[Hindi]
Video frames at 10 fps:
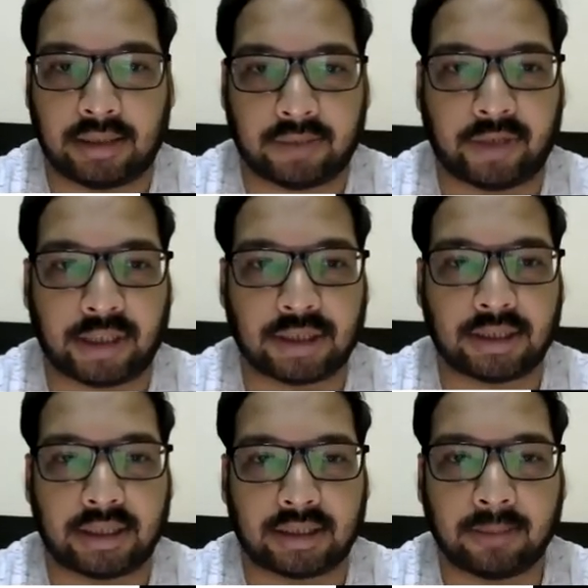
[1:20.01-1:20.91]
डेफिनेशन
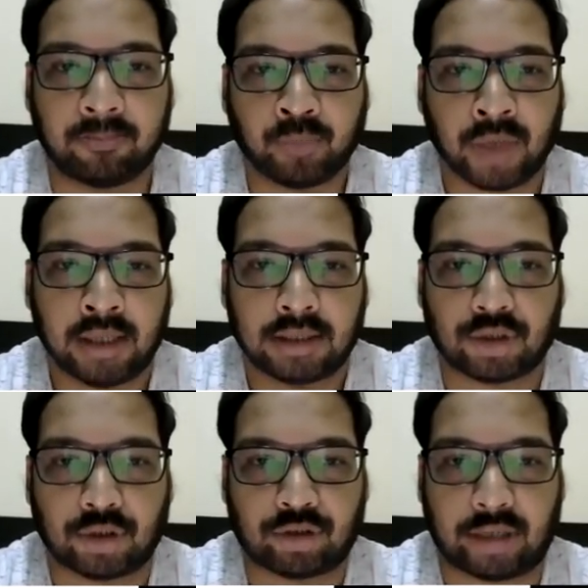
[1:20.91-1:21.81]
देखते हैं
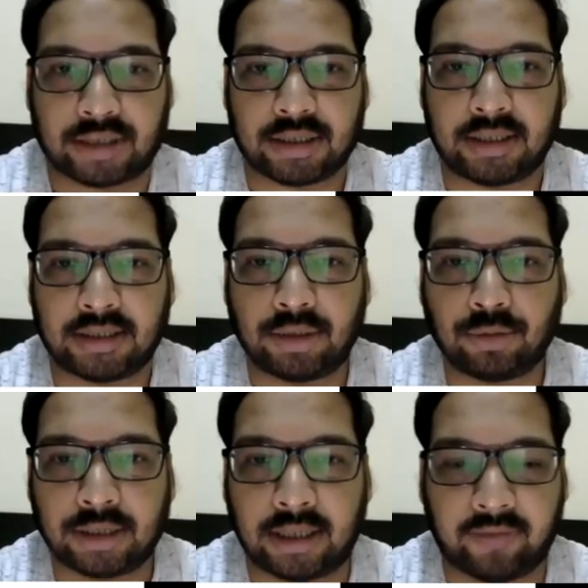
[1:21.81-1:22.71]
सो स्ट्रक्चर इज अ
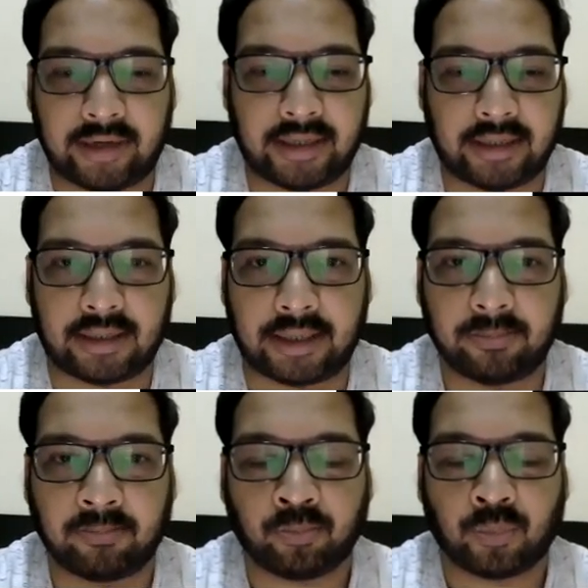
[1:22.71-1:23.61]
यूजर डिफाइंड डेटा टाइप